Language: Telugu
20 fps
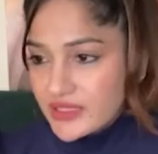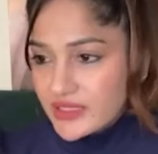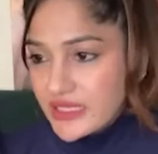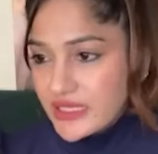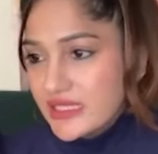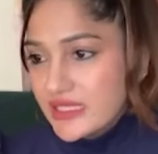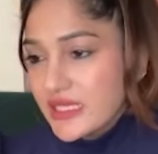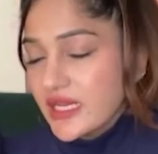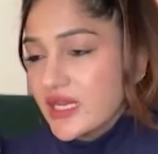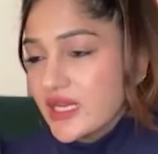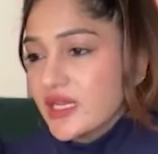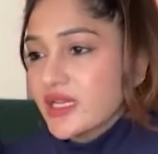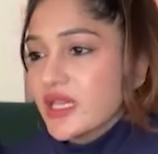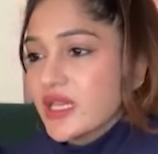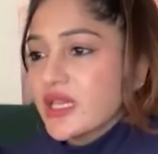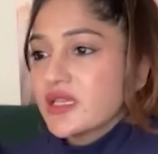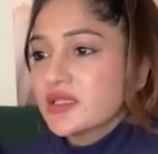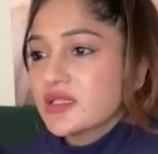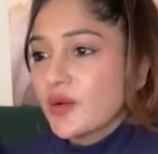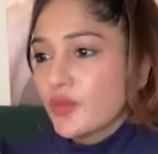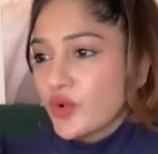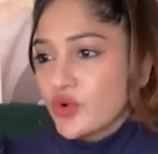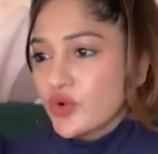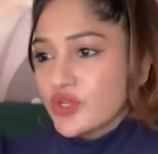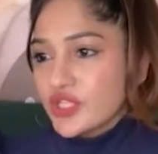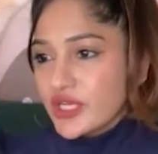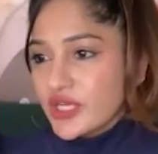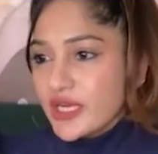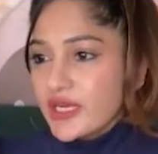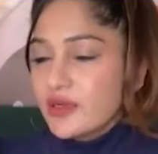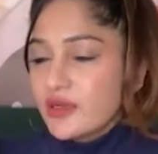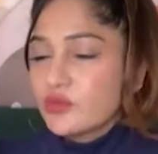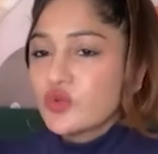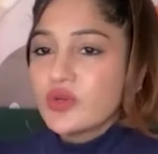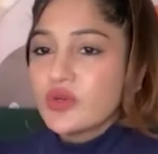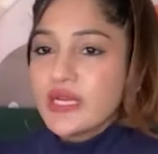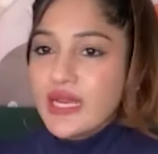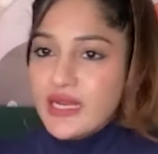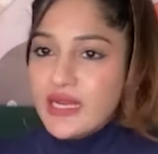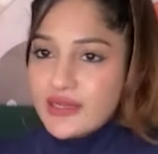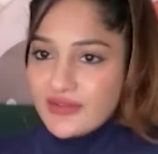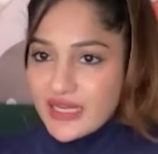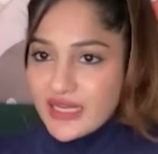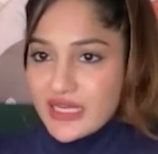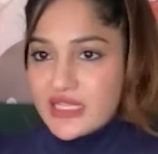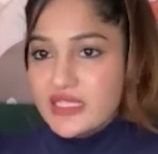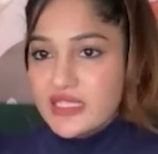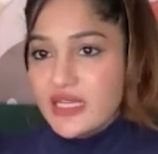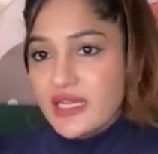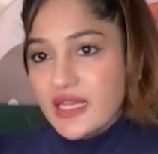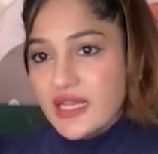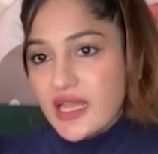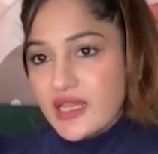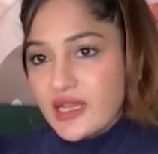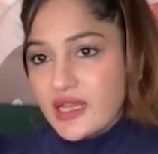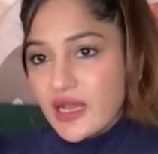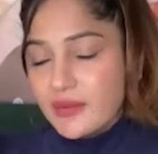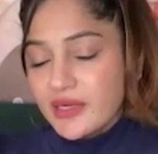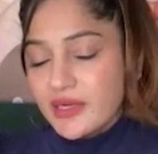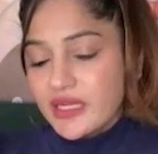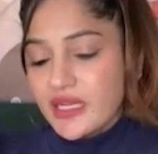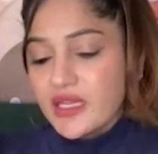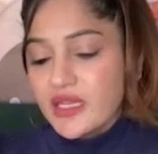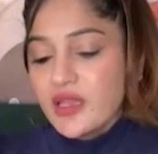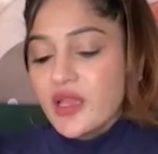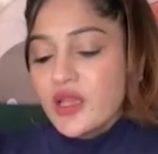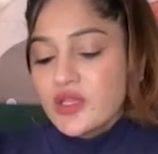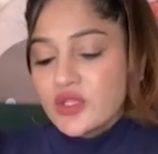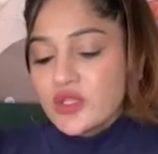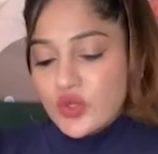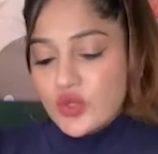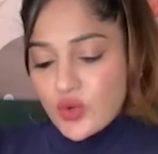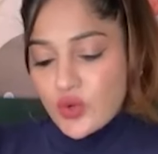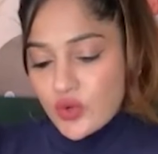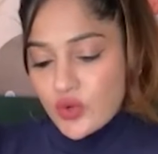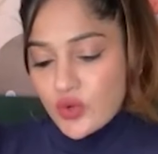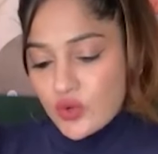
జనసేనకి సపోర్ట్ చేయడము ఇలాంటివన్నీ జరిగాయి కాబట్టి సో